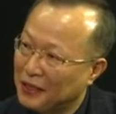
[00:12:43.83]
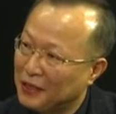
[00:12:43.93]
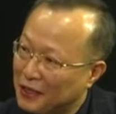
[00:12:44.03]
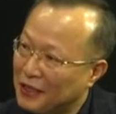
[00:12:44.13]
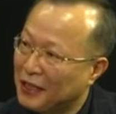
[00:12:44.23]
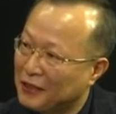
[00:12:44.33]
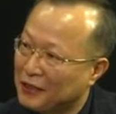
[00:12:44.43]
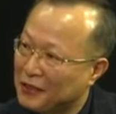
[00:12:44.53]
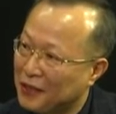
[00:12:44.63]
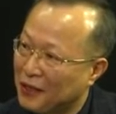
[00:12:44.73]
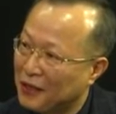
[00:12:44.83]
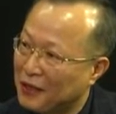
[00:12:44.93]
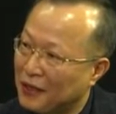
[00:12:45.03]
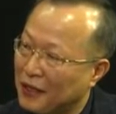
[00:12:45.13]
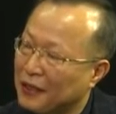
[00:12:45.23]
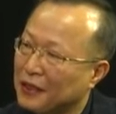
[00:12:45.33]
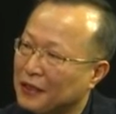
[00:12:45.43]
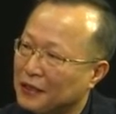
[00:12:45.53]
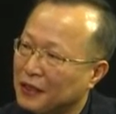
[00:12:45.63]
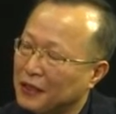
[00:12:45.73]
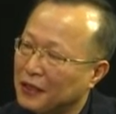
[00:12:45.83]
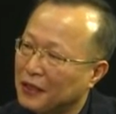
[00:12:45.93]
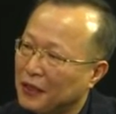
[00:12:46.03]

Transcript: 열이 나는 거죠. 아. 그래서